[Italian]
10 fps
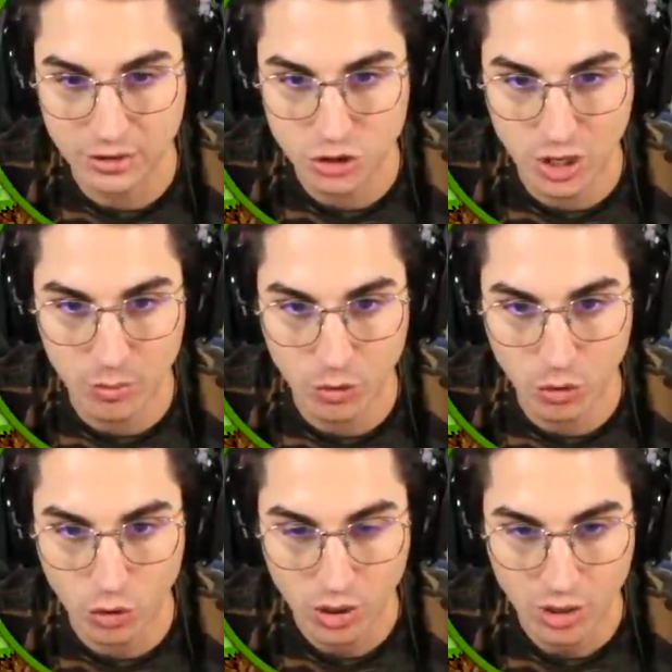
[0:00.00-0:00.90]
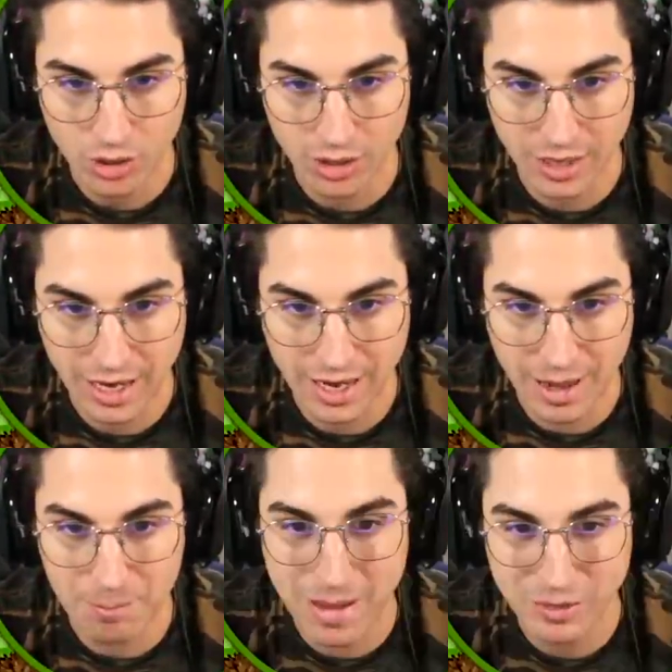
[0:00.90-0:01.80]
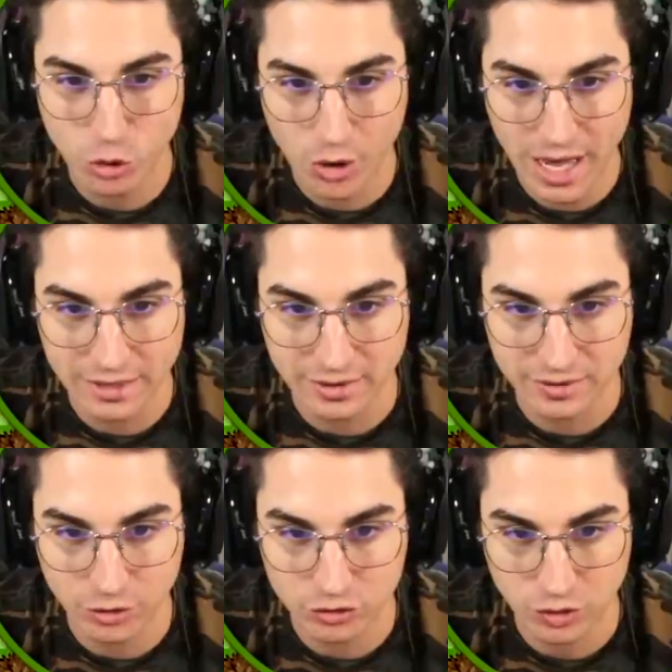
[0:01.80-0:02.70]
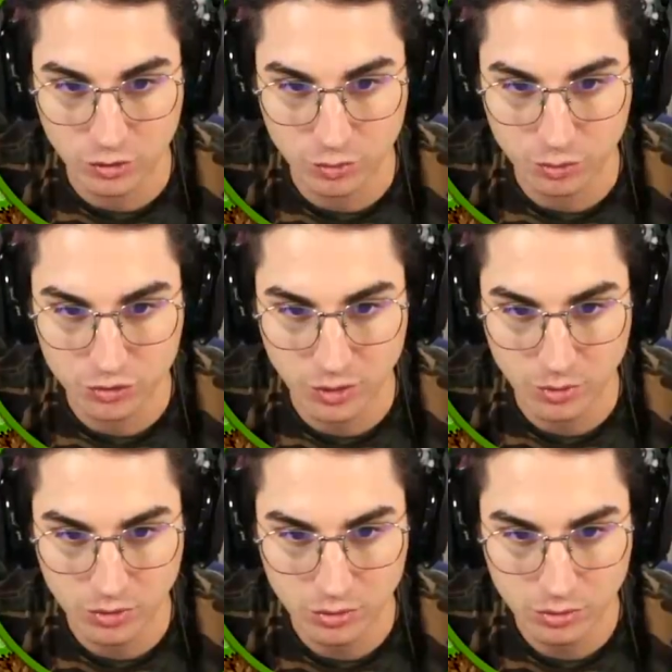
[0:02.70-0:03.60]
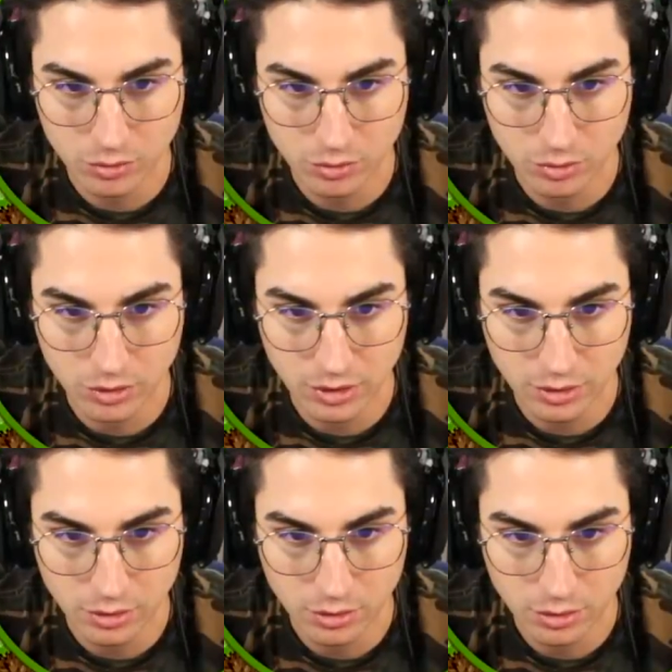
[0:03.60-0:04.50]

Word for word: diciamo eh, abbandonata, se così possiamo dire.